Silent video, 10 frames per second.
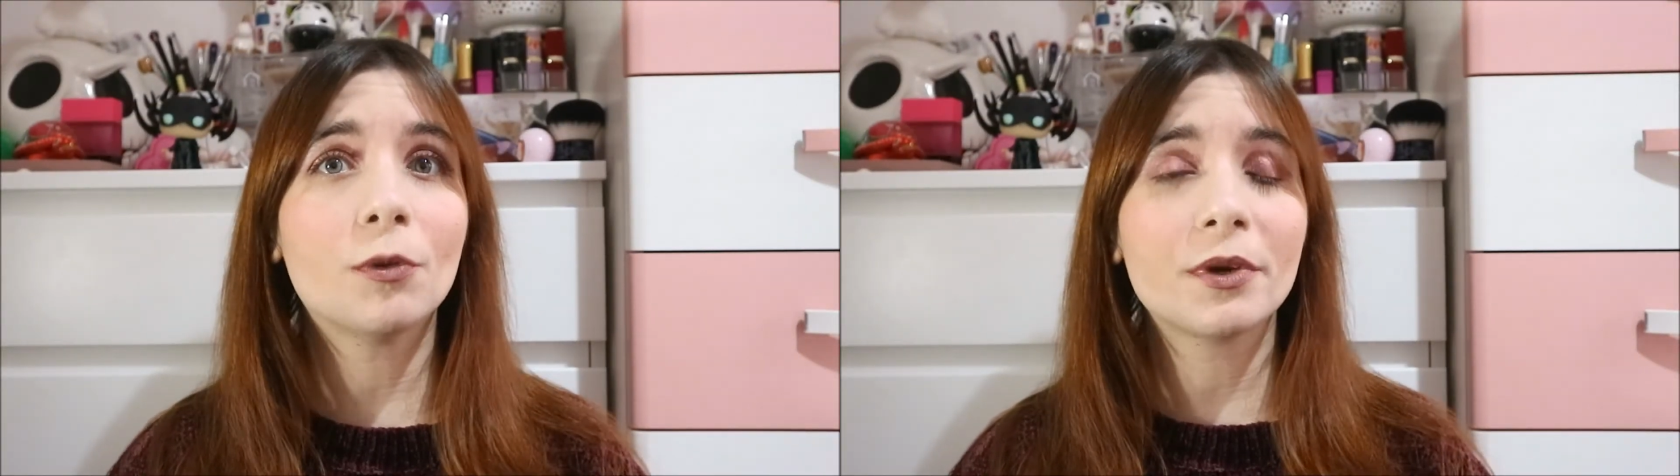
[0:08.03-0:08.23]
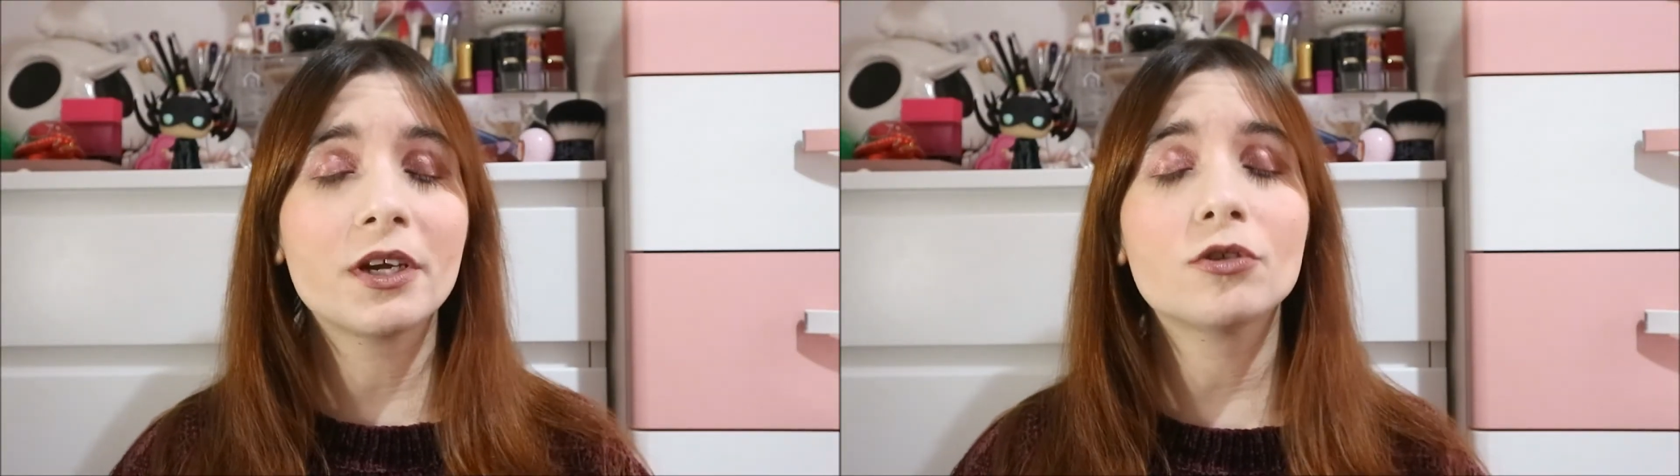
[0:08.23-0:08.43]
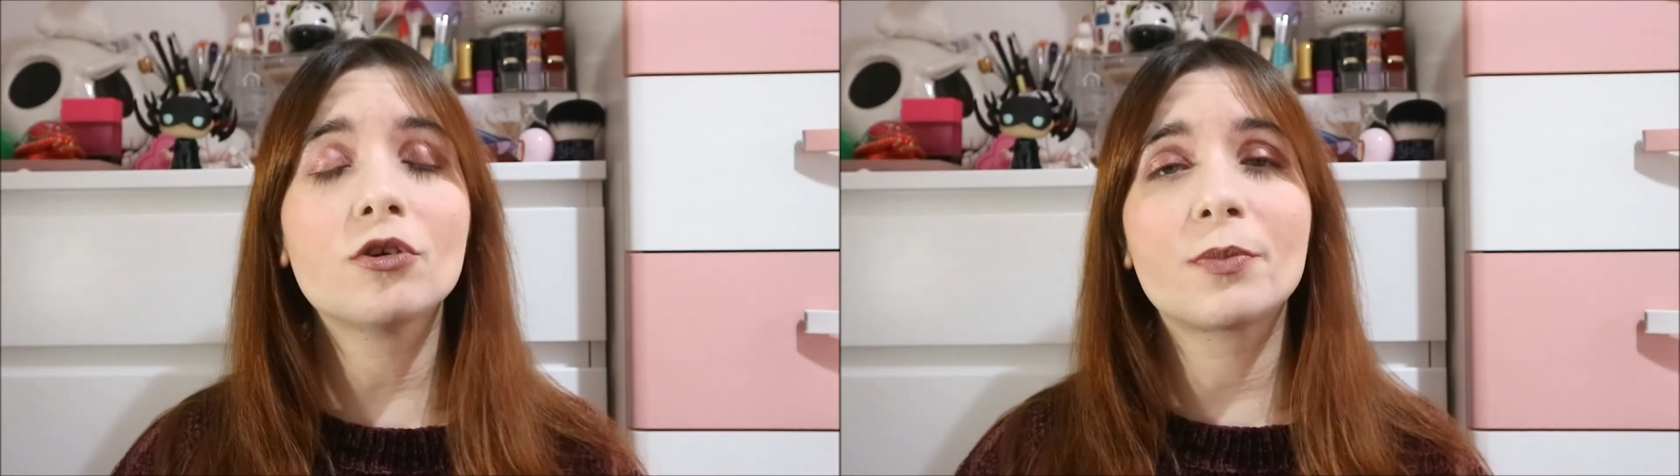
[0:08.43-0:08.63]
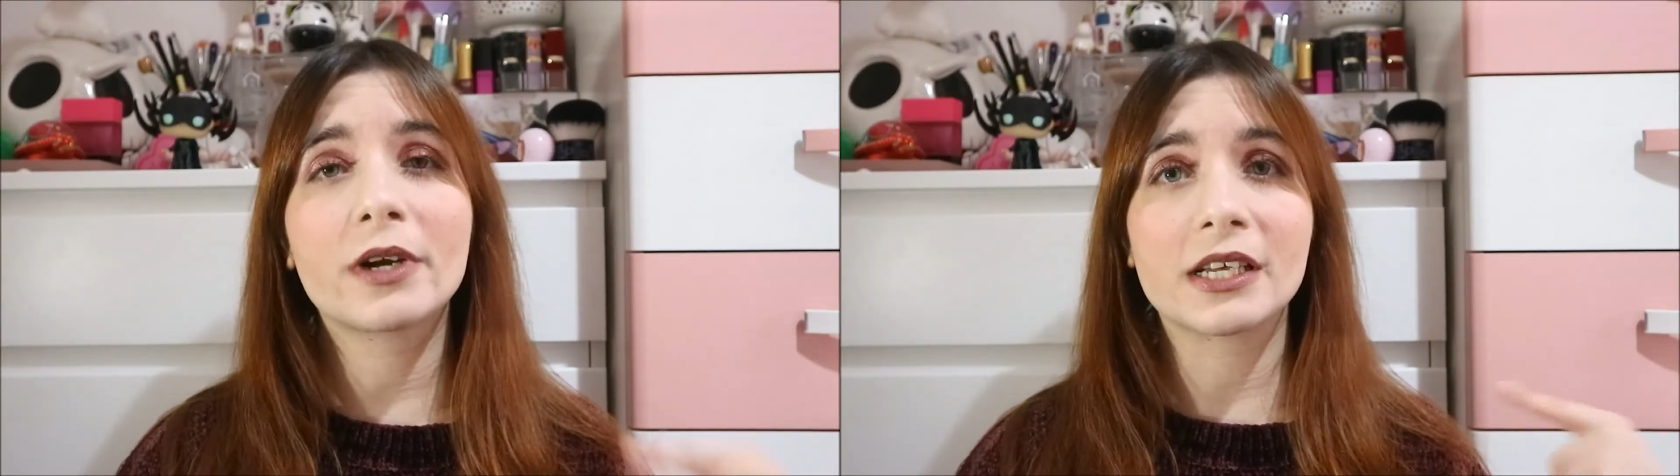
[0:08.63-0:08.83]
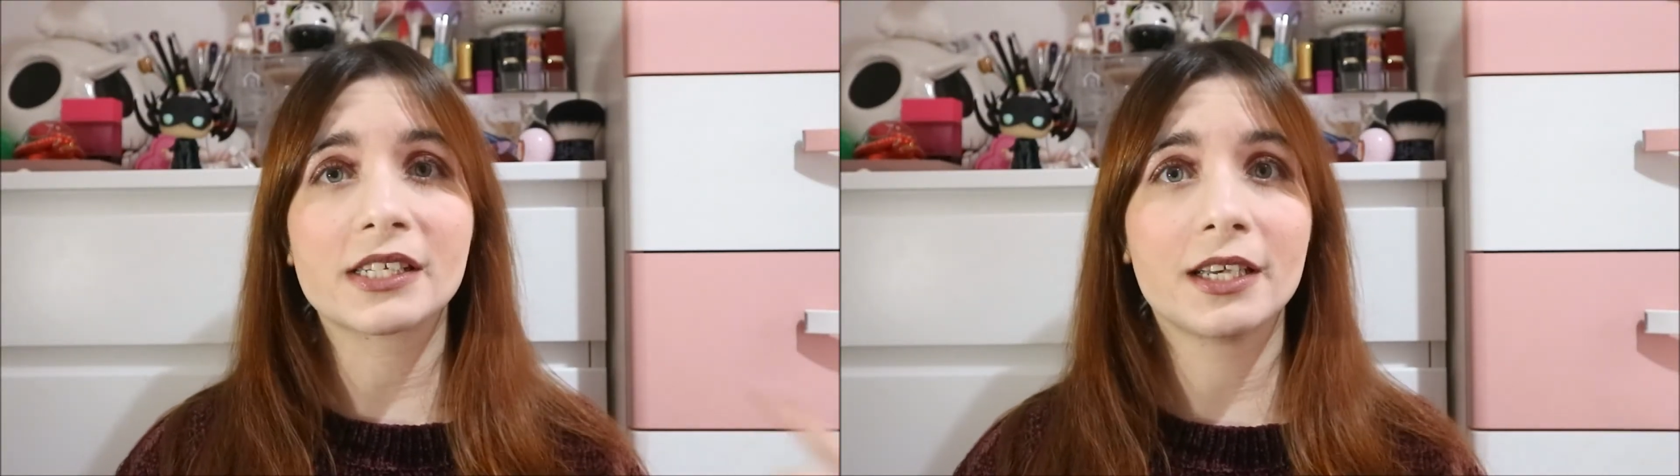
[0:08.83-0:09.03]
periodo per
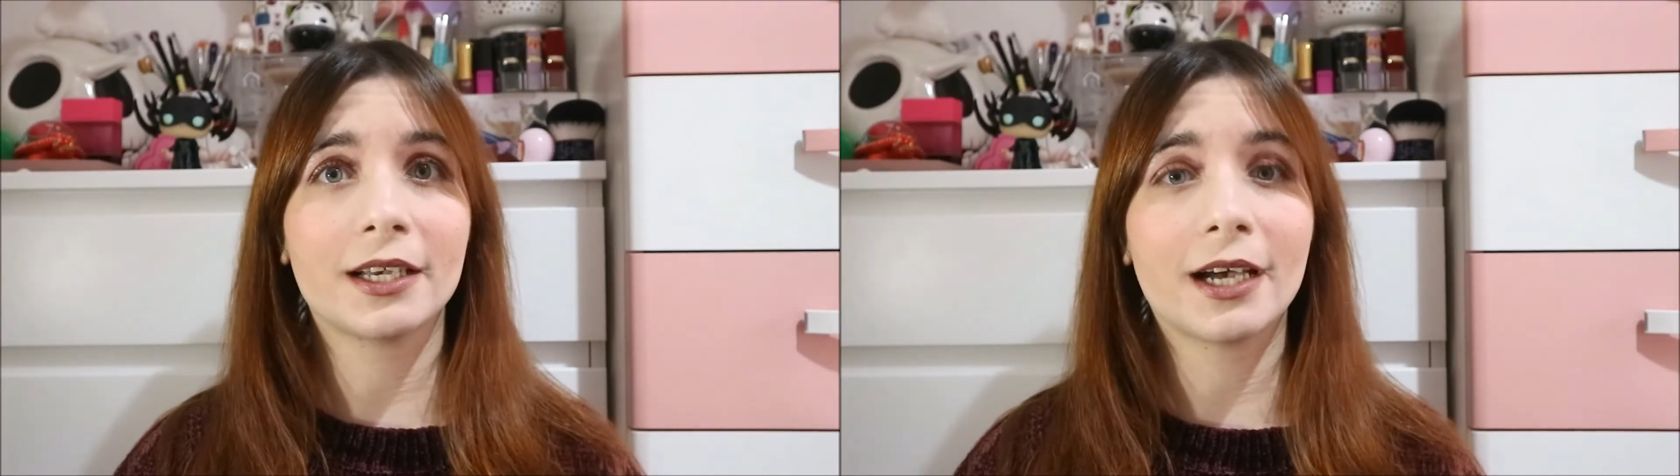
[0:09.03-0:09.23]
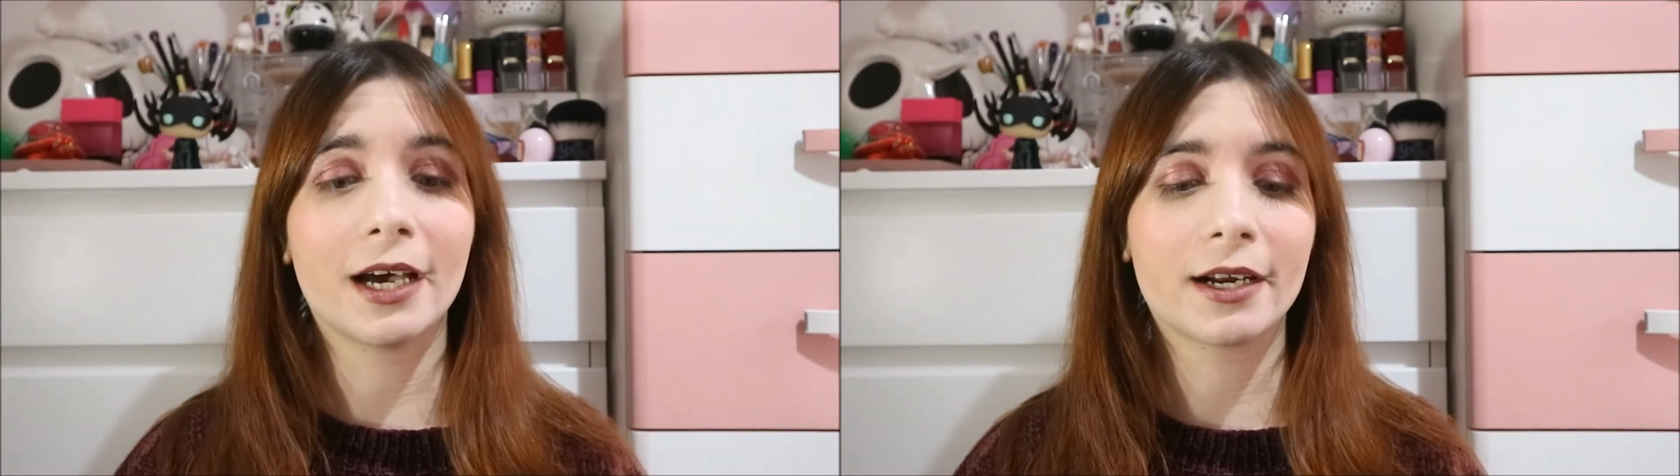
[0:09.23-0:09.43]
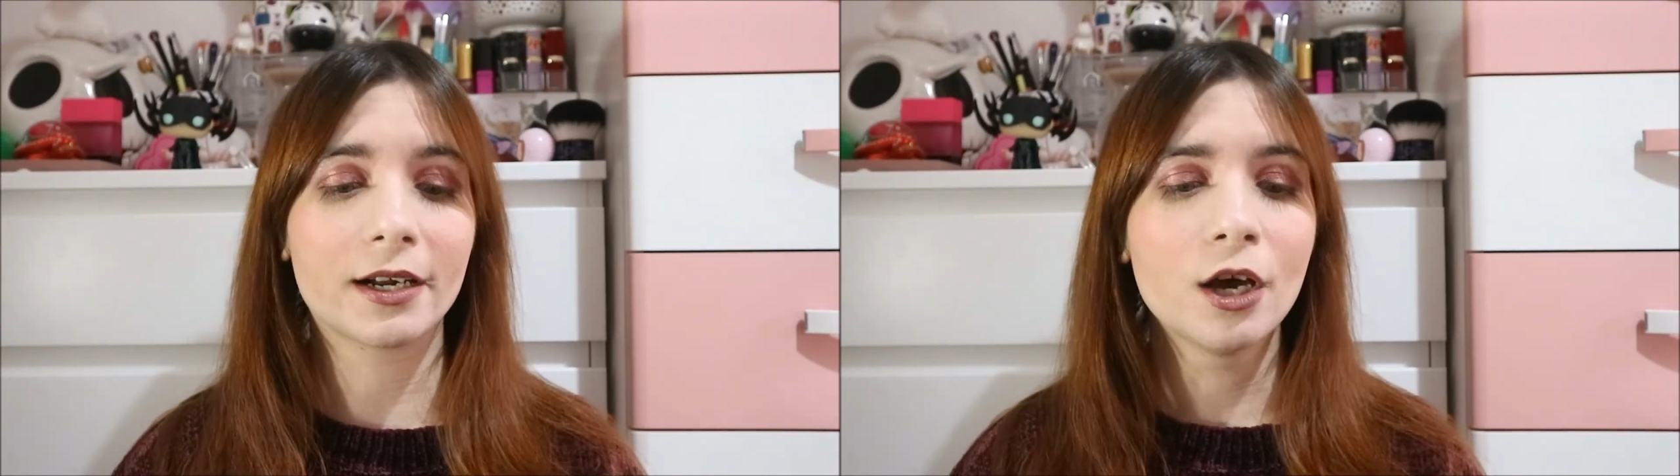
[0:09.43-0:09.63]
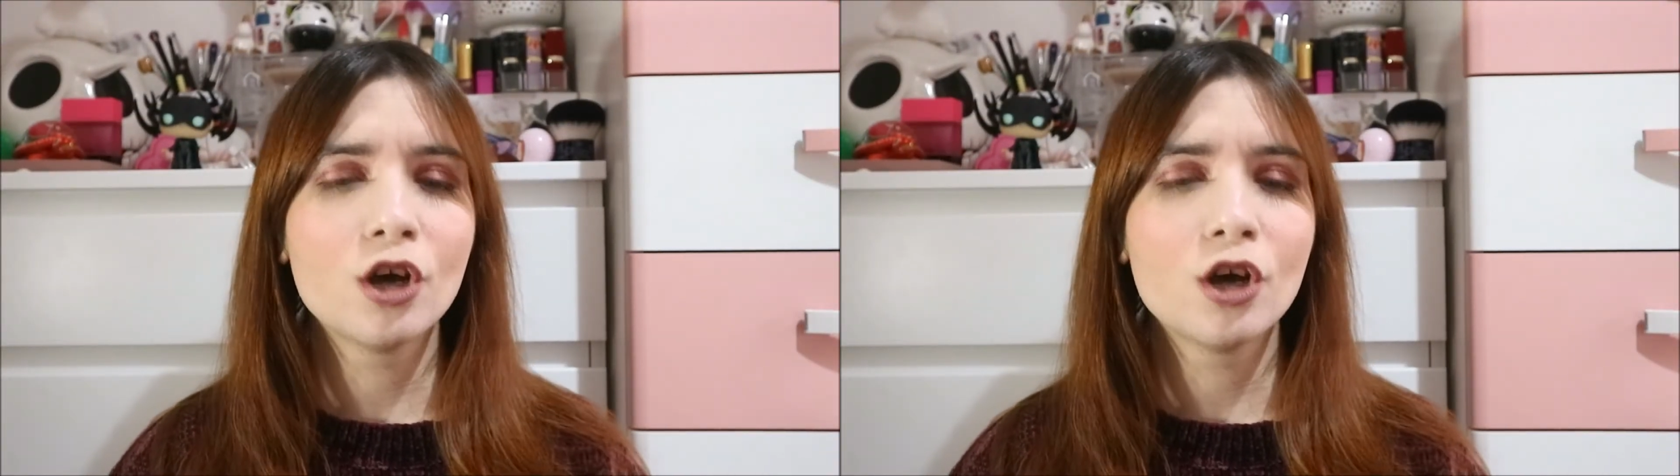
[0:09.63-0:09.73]
la skincare.